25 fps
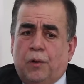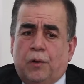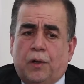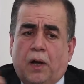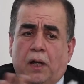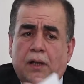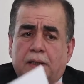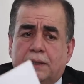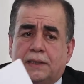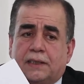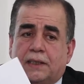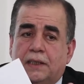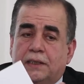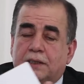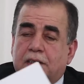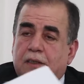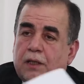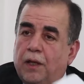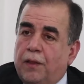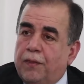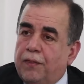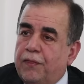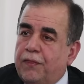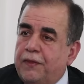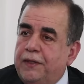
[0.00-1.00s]
رأسا
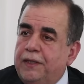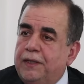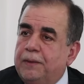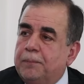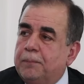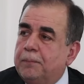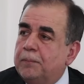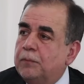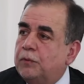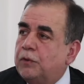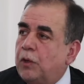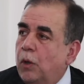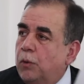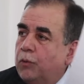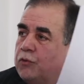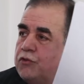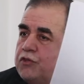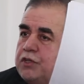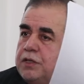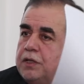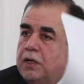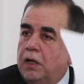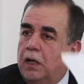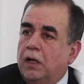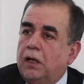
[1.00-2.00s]
تنظيم
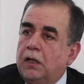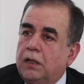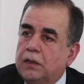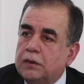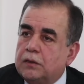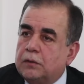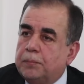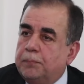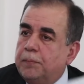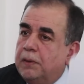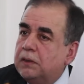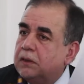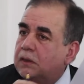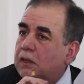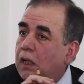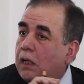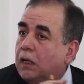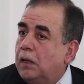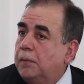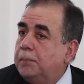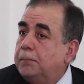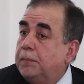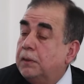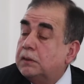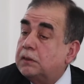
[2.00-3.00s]
توجيهات
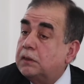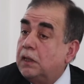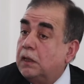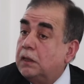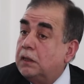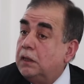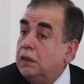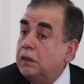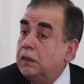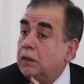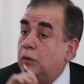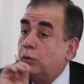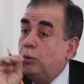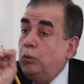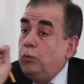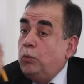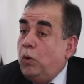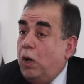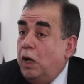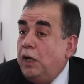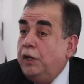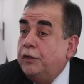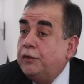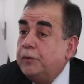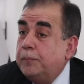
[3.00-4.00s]
منطقة بمنطقة كل
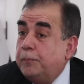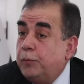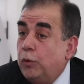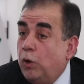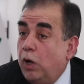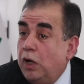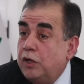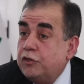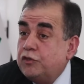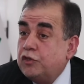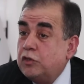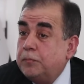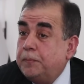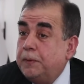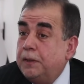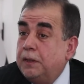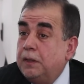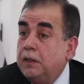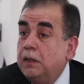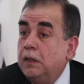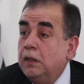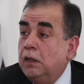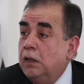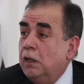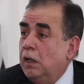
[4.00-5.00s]
واحد
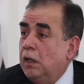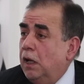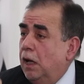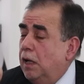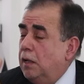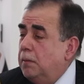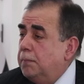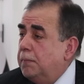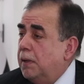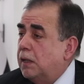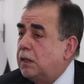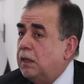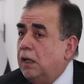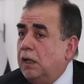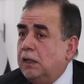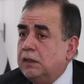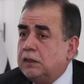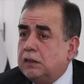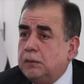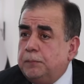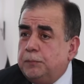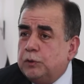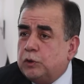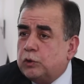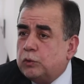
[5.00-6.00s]
بواجبه
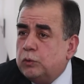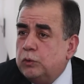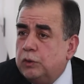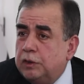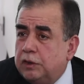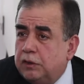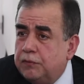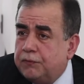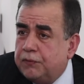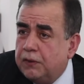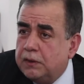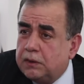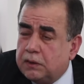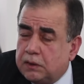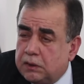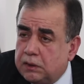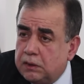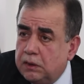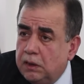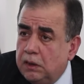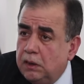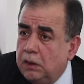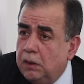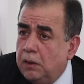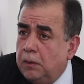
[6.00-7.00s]
المكاتب
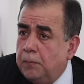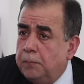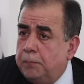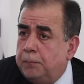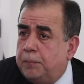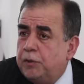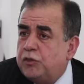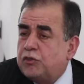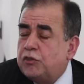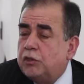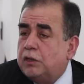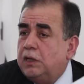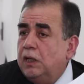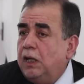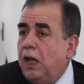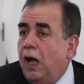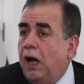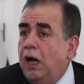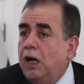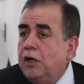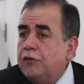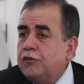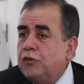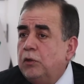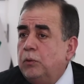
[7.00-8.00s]
استهدفت بشكل
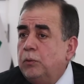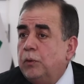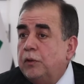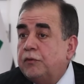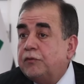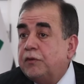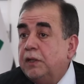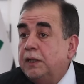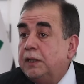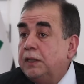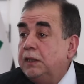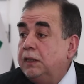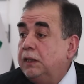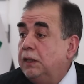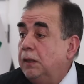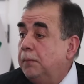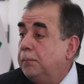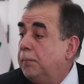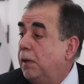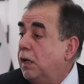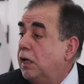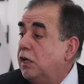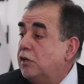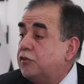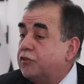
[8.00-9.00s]
عاجل وسريع
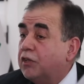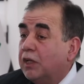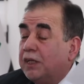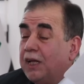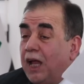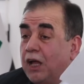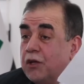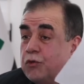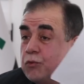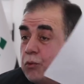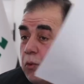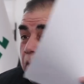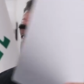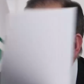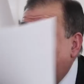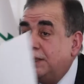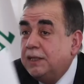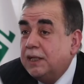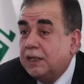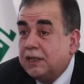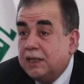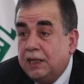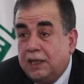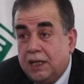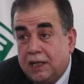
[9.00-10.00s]
ما اجت
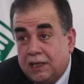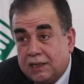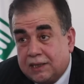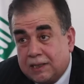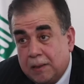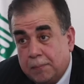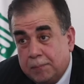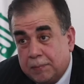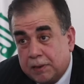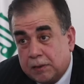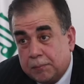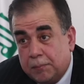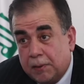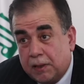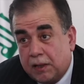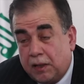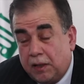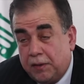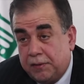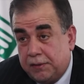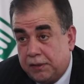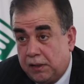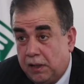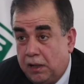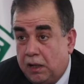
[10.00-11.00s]
عشوائية كلها التمت
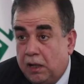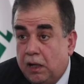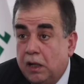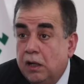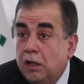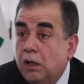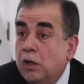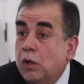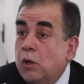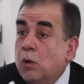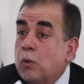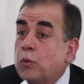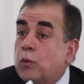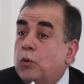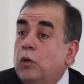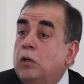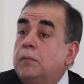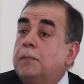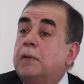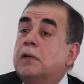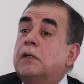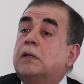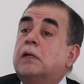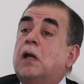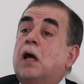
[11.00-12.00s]
بالخضراء
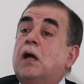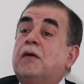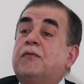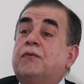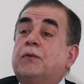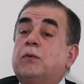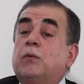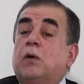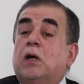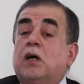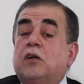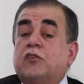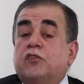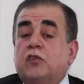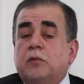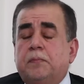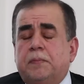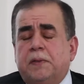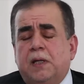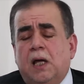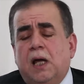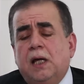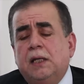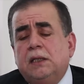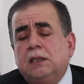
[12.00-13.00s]
كل من راح في واجب
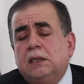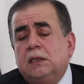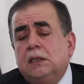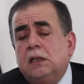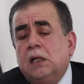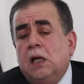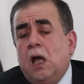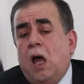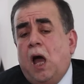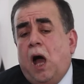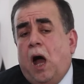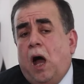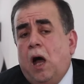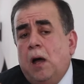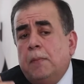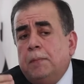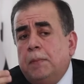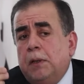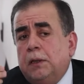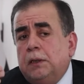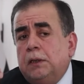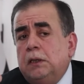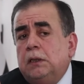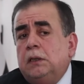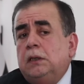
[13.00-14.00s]
يعني
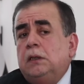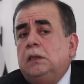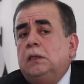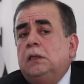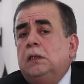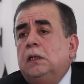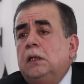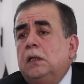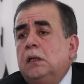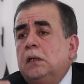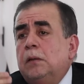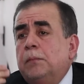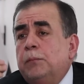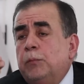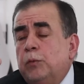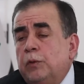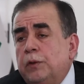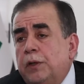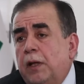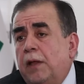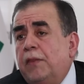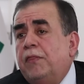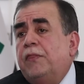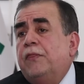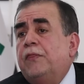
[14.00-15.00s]
عملية
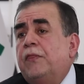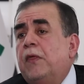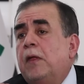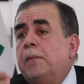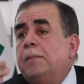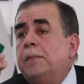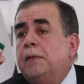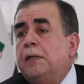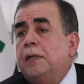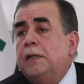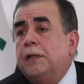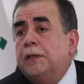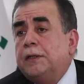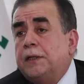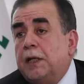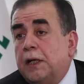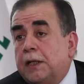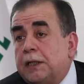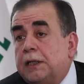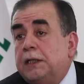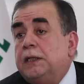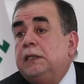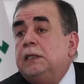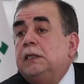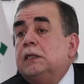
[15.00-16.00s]
منظمة
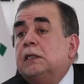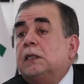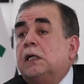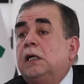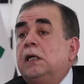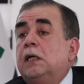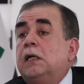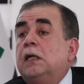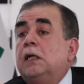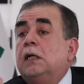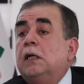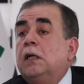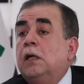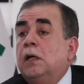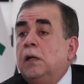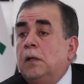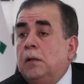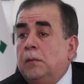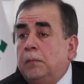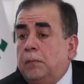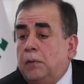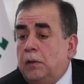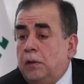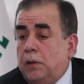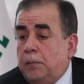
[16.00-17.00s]
دقيقة
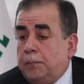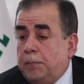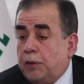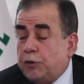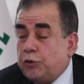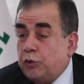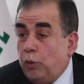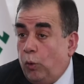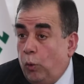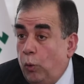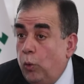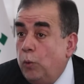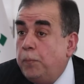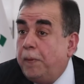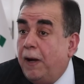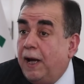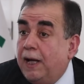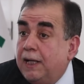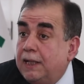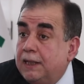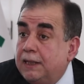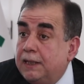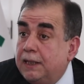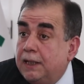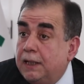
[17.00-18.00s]
متعوب
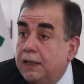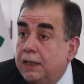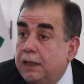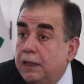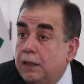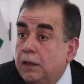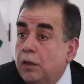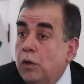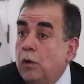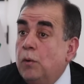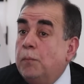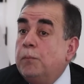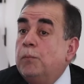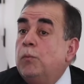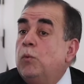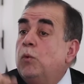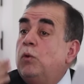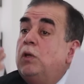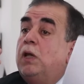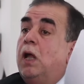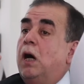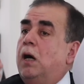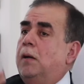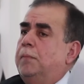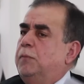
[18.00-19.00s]
عليها
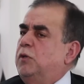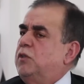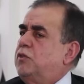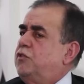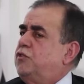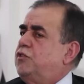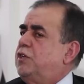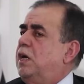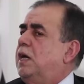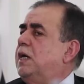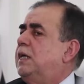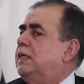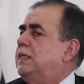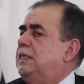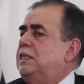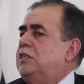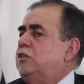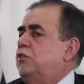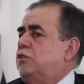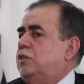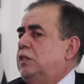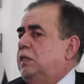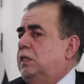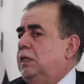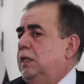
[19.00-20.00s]
مو الامر جاي
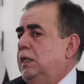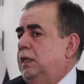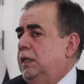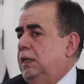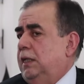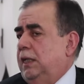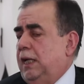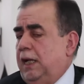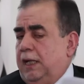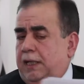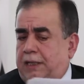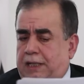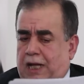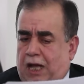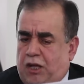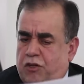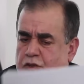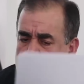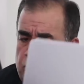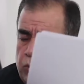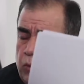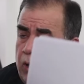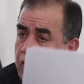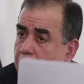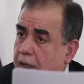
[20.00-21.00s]
هي شكل يعني
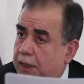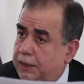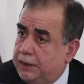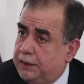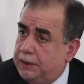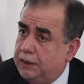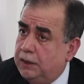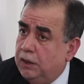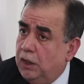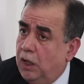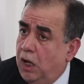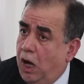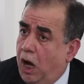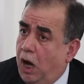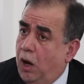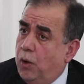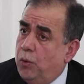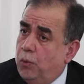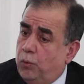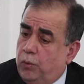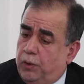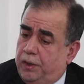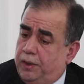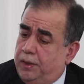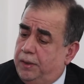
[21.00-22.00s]
عشوائي
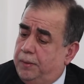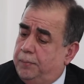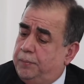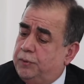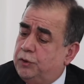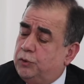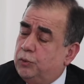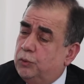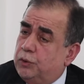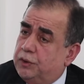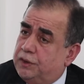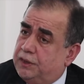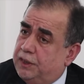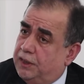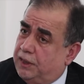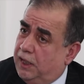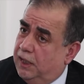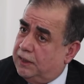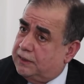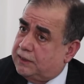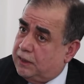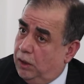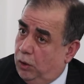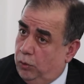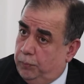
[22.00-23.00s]
او آه، بدون
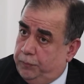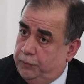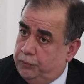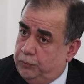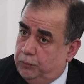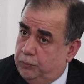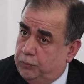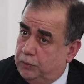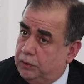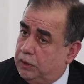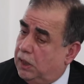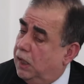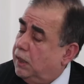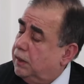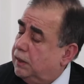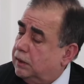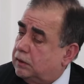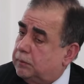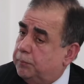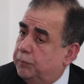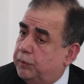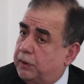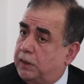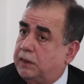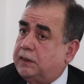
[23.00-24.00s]
دراسه او بدون
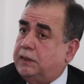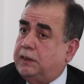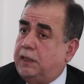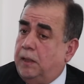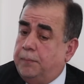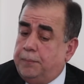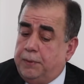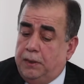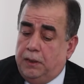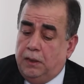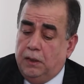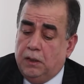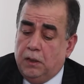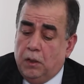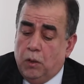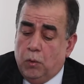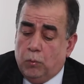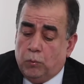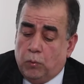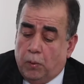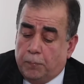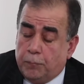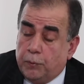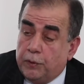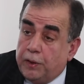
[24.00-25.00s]
كانت مرتبه
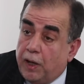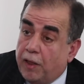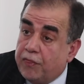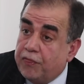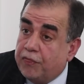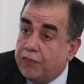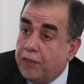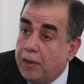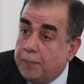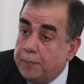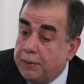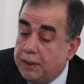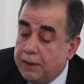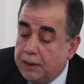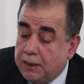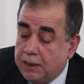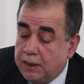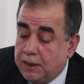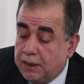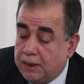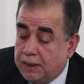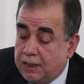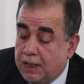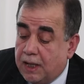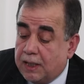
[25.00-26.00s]
ومنظمه
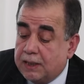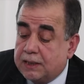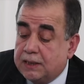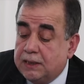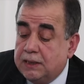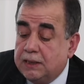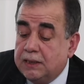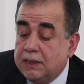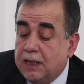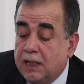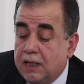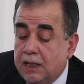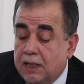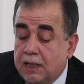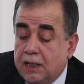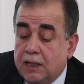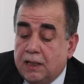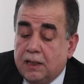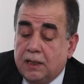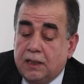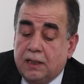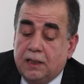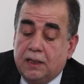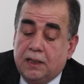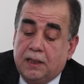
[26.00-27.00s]

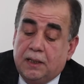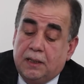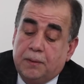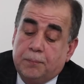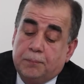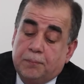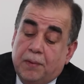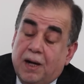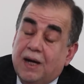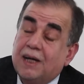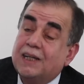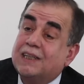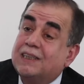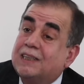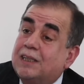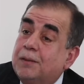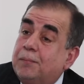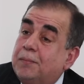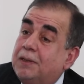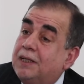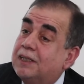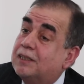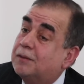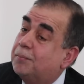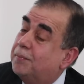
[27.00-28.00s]
لكنها آه، ما
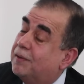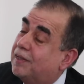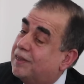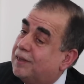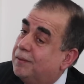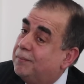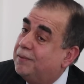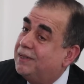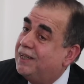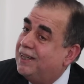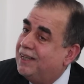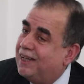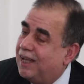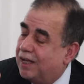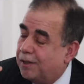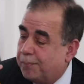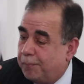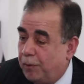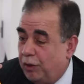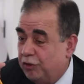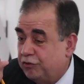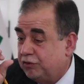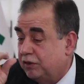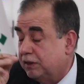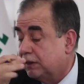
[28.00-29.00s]
اكتملت بالضمن ال
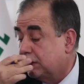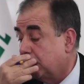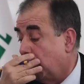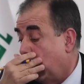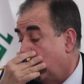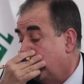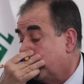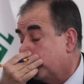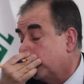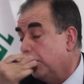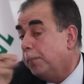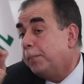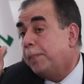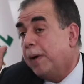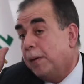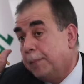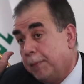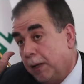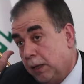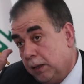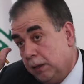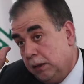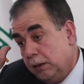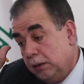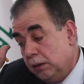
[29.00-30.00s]
24 ساعه
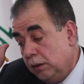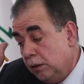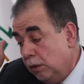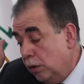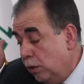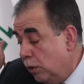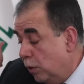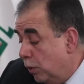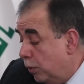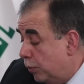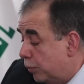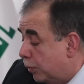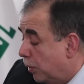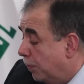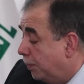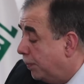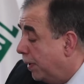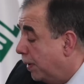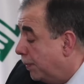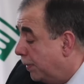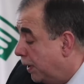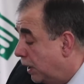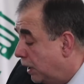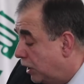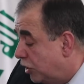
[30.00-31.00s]
وربما
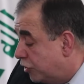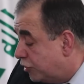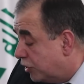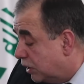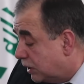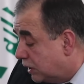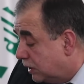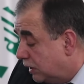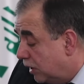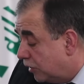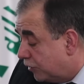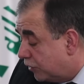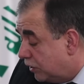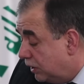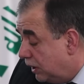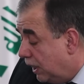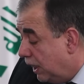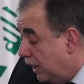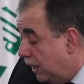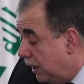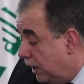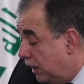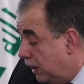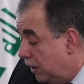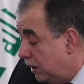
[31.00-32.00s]
ربما اجت
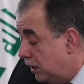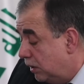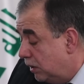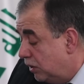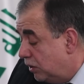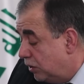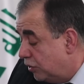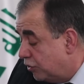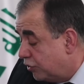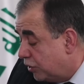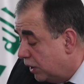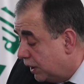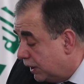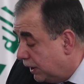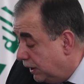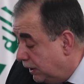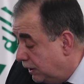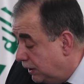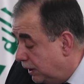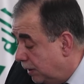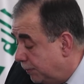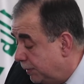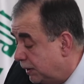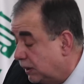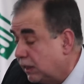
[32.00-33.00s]
نصيحه
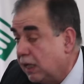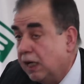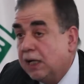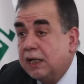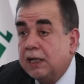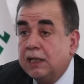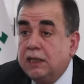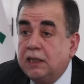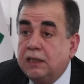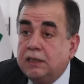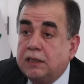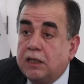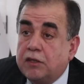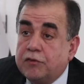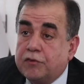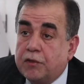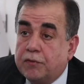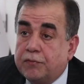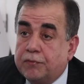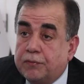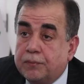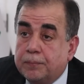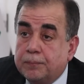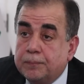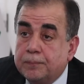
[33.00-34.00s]
شرعيه من داخل بس هي
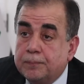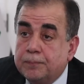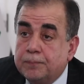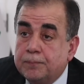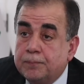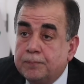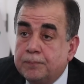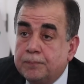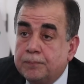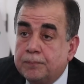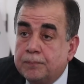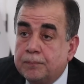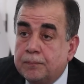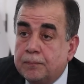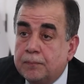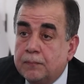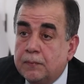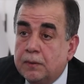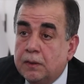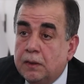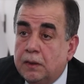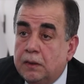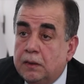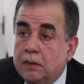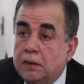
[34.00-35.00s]
حقنه الدماء
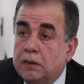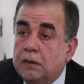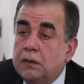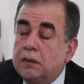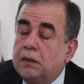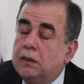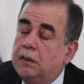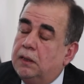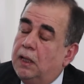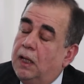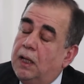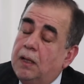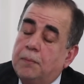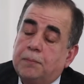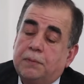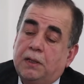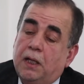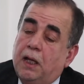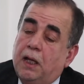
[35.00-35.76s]
استاذ عامر هذا نعم